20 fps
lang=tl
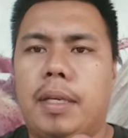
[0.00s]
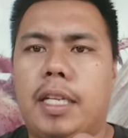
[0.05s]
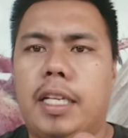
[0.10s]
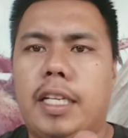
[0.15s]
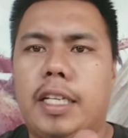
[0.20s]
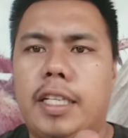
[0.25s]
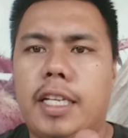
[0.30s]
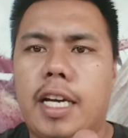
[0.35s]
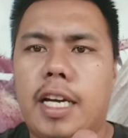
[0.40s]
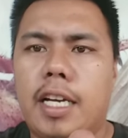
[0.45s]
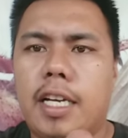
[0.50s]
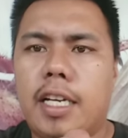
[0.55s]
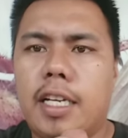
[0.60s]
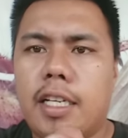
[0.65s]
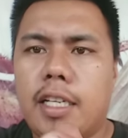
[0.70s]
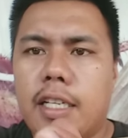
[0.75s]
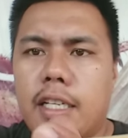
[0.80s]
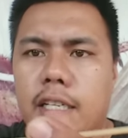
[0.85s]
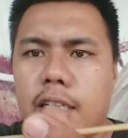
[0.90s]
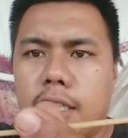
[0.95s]
Pili na.
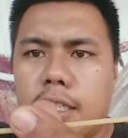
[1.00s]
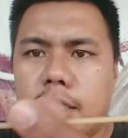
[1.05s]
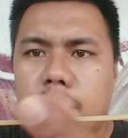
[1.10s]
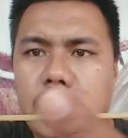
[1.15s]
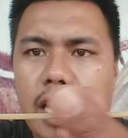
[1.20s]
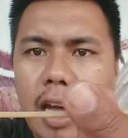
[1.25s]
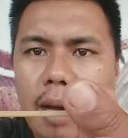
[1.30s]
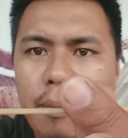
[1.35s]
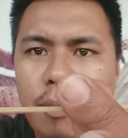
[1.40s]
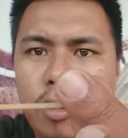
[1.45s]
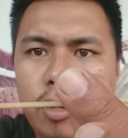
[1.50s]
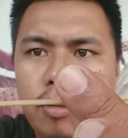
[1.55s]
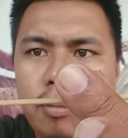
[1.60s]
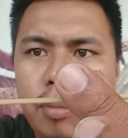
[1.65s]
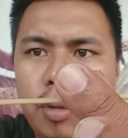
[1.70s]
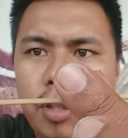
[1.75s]
Salmon